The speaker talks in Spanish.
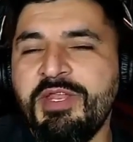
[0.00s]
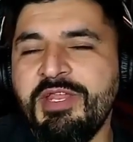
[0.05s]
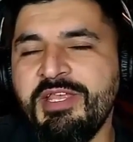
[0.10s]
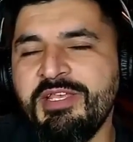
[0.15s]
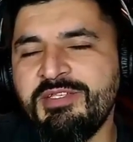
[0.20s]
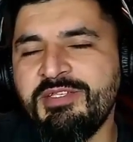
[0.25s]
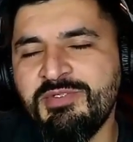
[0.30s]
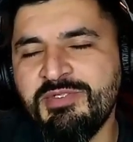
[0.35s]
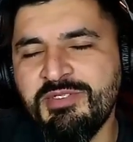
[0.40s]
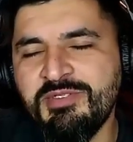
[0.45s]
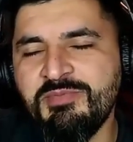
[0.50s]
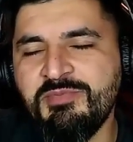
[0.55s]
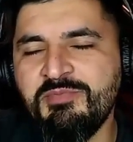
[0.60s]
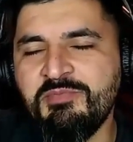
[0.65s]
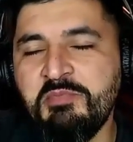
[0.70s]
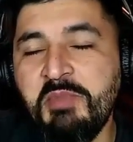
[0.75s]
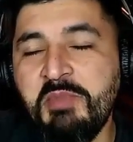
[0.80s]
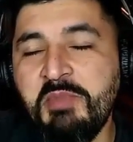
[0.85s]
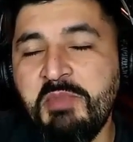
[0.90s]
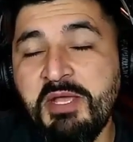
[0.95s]
es
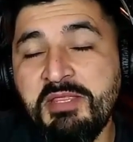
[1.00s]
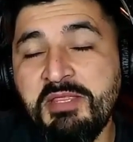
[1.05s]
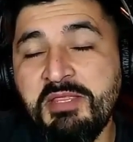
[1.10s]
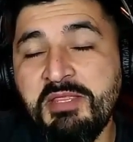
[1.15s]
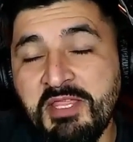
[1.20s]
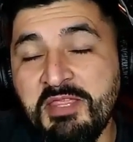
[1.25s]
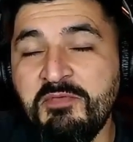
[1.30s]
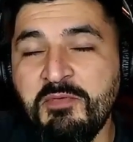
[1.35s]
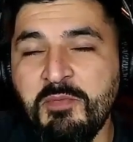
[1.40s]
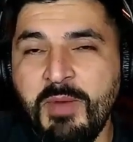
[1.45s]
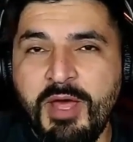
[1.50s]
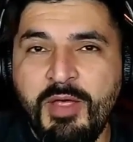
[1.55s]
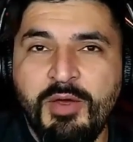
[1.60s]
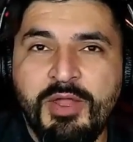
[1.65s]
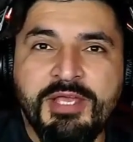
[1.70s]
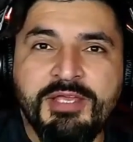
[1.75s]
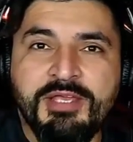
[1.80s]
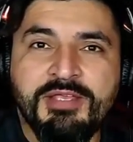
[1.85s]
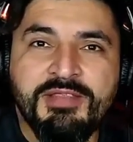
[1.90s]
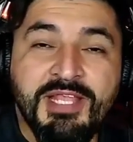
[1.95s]
bastante fumado
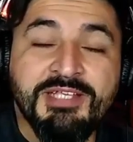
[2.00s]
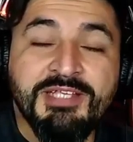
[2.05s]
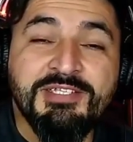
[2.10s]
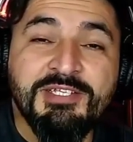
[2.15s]
las